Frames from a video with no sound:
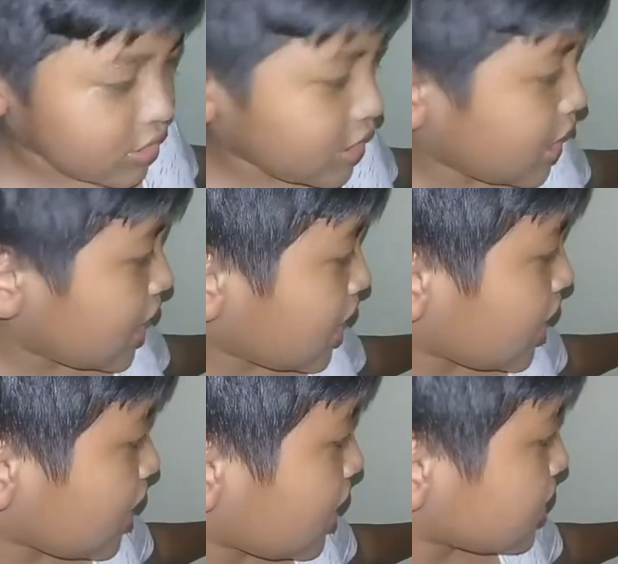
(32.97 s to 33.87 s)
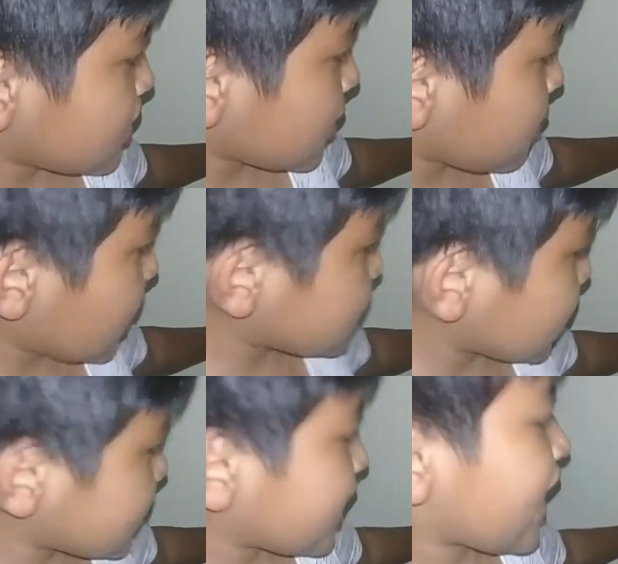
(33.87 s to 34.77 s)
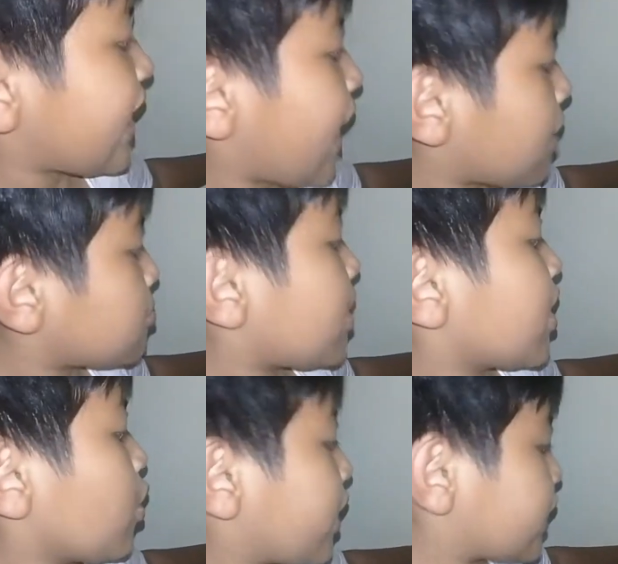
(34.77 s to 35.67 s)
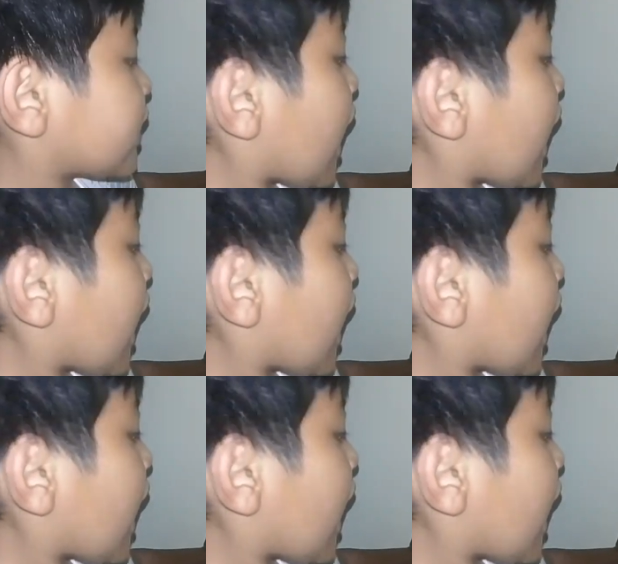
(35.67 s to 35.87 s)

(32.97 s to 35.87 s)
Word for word: Ya terpaksa saya yang menggoreng